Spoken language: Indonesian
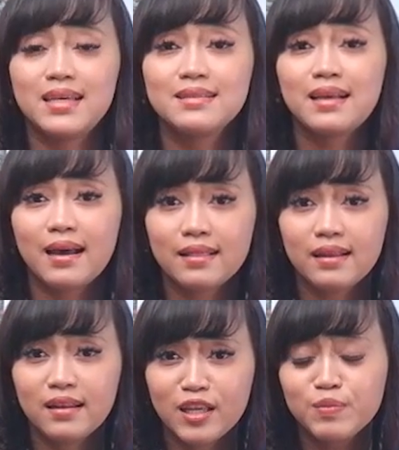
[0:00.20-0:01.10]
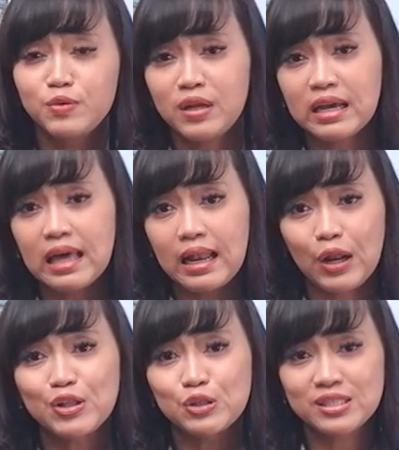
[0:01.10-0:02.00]
Jika saat ini Bunda
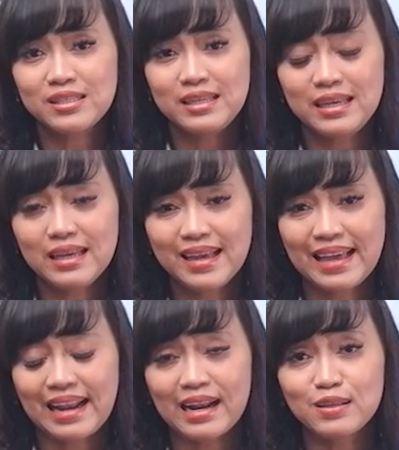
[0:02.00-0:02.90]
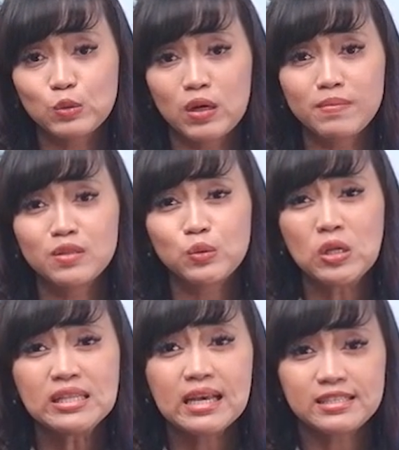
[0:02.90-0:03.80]
galau atau sedih karena suami
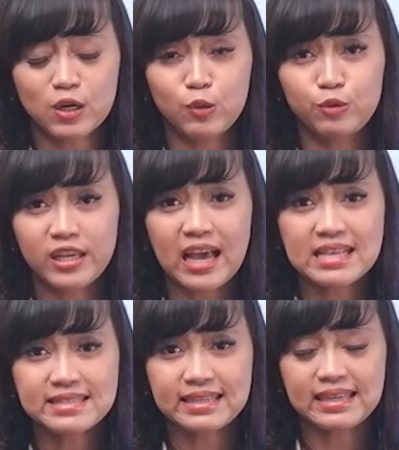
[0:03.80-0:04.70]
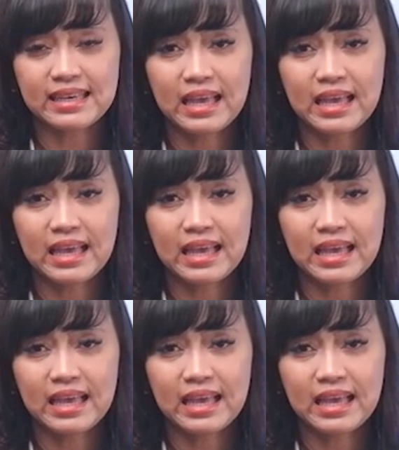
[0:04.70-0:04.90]
sulit diajak komunikasi,